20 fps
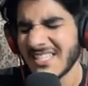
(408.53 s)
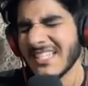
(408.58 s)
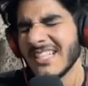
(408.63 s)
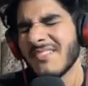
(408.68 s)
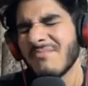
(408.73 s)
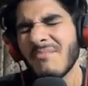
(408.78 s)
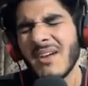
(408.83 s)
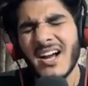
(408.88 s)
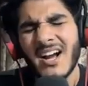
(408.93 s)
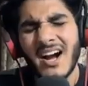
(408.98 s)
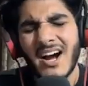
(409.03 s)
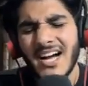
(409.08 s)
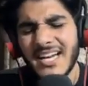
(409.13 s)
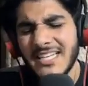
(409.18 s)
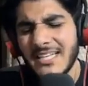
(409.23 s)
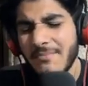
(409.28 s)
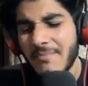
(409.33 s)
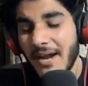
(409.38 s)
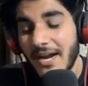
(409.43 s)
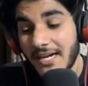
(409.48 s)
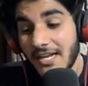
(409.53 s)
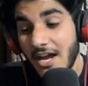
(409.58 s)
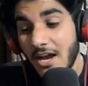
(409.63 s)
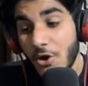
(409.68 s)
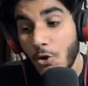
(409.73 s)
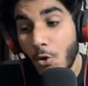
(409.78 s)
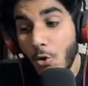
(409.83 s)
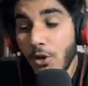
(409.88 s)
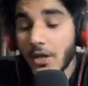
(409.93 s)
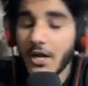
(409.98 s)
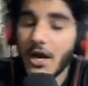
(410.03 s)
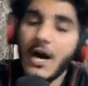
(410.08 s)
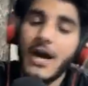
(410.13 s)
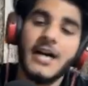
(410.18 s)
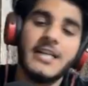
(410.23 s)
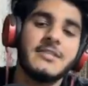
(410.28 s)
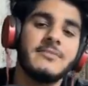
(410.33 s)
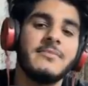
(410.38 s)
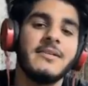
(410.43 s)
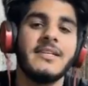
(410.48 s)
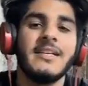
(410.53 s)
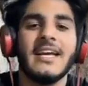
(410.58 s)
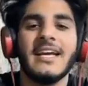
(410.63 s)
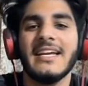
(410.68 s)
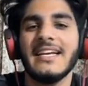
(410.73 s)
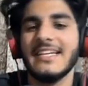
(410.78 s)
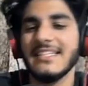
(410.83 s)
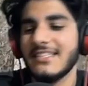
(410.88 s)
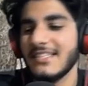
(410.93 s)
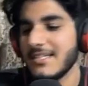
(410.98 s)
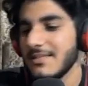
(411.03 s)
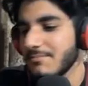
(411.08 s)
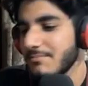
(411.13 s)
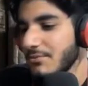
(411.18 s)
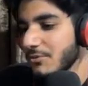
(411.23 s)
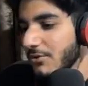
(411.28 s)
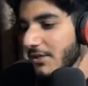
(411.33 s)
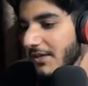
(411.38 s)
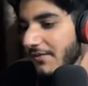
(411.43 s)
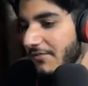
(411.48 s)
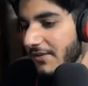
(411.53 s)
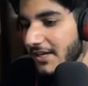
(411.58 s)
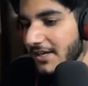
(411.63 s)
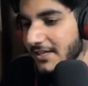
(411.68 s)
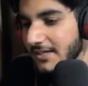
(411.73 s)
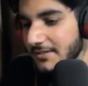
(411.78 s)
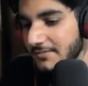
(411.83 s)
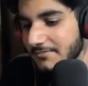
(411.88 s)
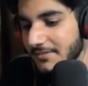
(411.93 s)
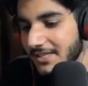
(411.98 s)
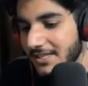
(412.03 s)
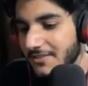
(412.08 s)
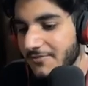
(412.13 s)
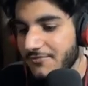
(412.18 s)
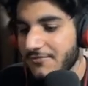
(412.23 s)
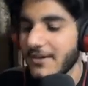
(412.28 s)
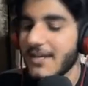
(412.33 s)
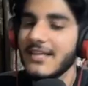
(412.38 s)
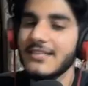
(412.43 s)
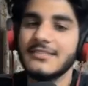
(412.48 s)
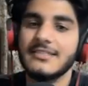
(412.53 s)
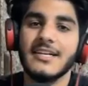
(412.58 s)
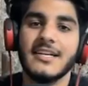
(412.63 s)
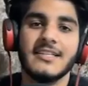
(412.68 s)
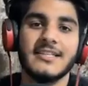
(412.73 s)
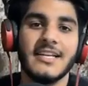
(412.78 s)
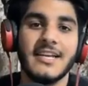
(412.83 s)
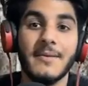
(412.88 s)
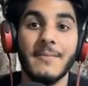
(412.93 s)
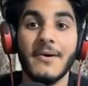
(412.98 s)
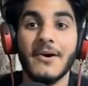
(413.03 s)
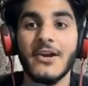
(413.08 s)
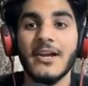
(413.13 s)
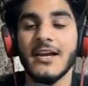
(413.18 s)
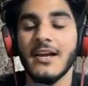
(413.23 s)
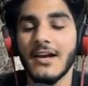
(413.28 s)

मैं खाली बैठा कोई आदमी नहीं कितना ब्यूटीफुली मतलब फ्रेस करते हैं ना मैं कोई